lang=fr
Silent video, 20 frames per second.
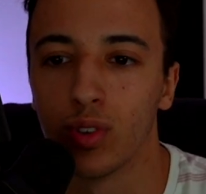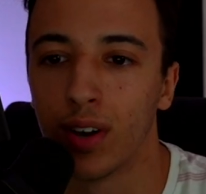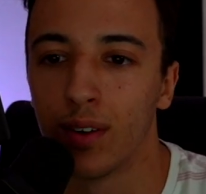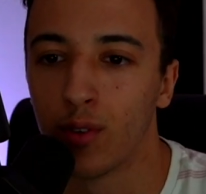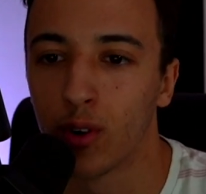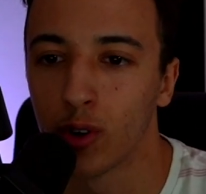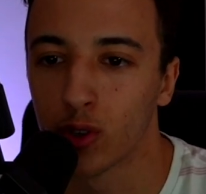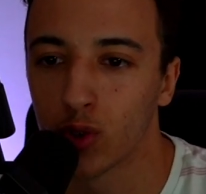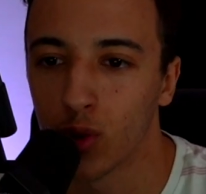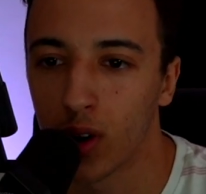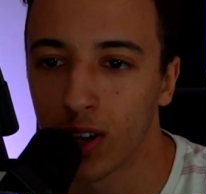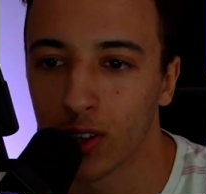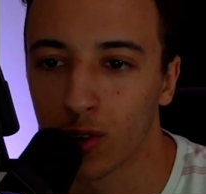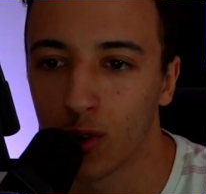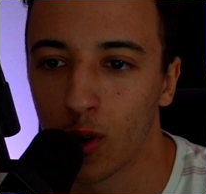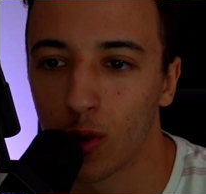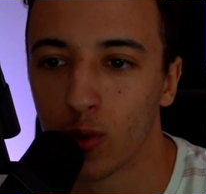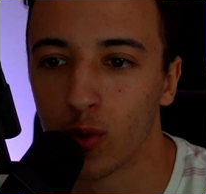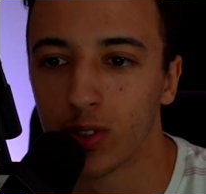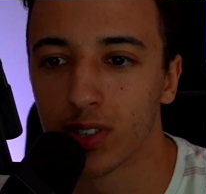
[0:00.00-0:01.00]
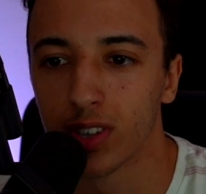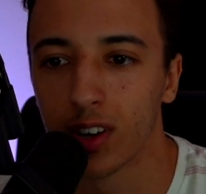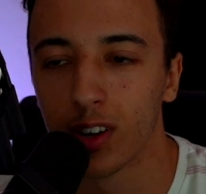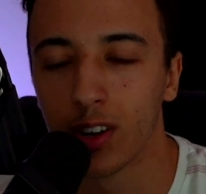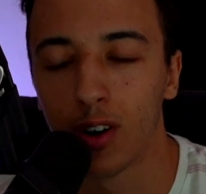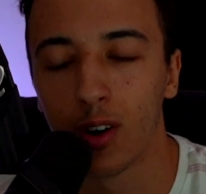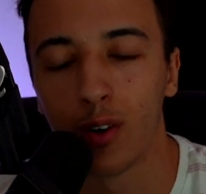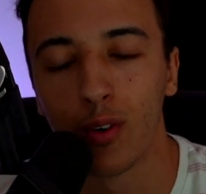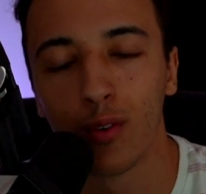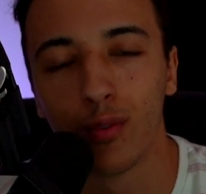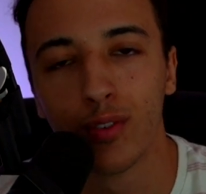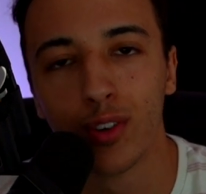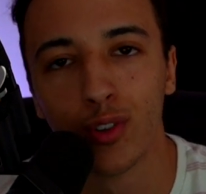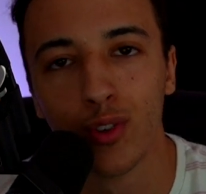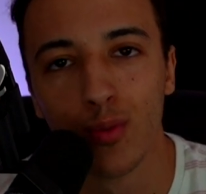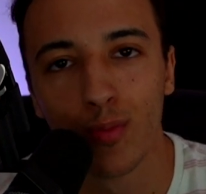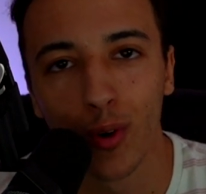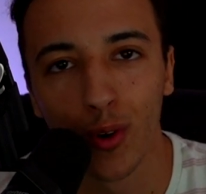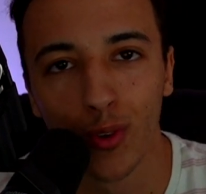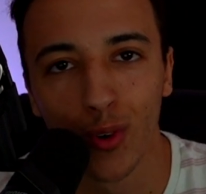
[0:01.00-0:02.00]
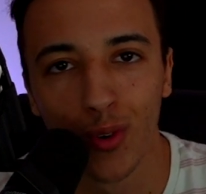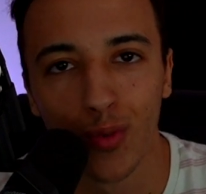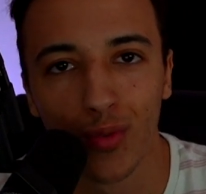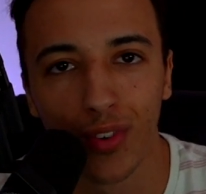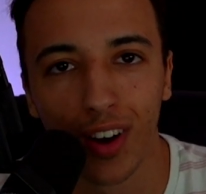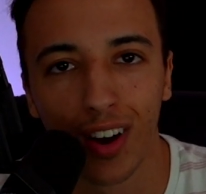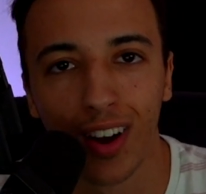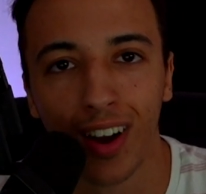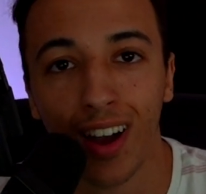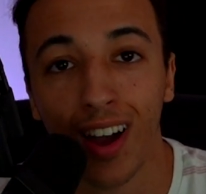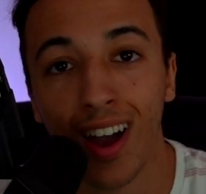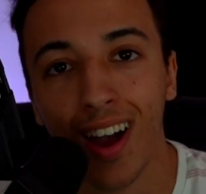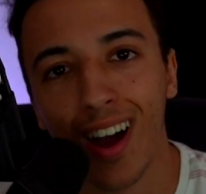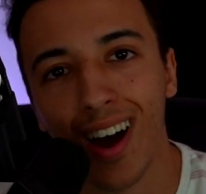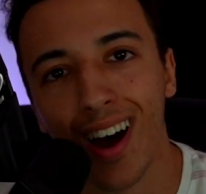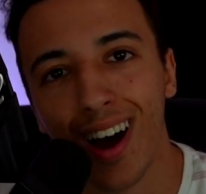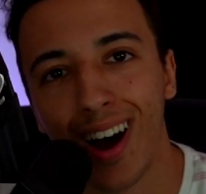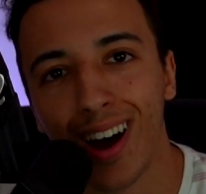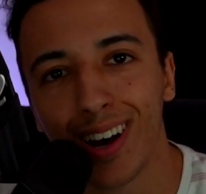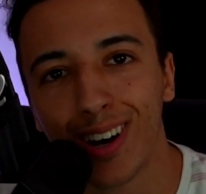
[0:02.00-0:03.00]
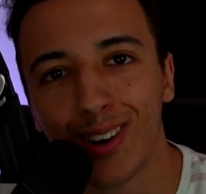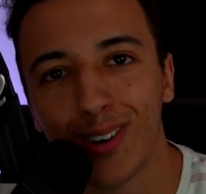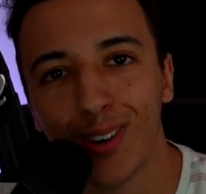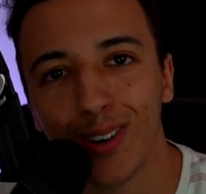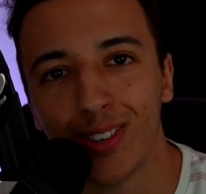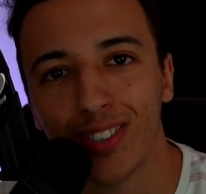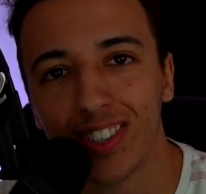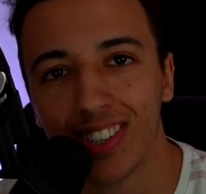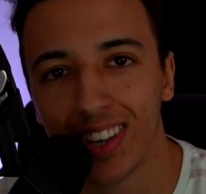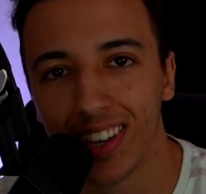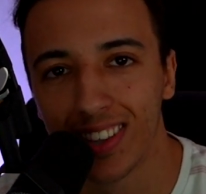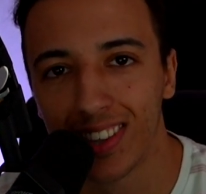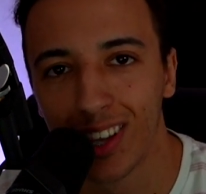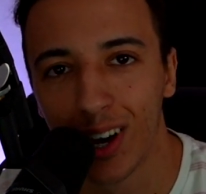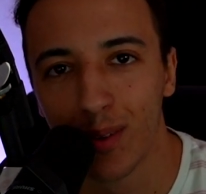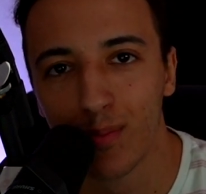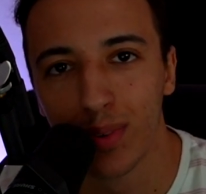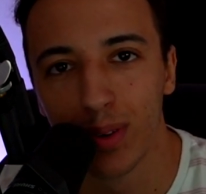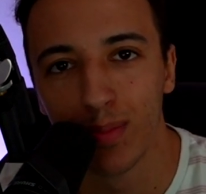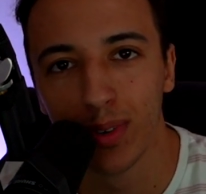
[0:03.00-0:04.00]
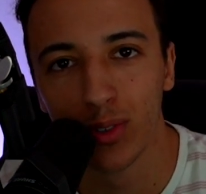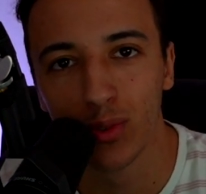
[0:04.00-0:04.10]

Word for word: aventure hardcore de 5 ans vient de prendre fin à cause d'un bébé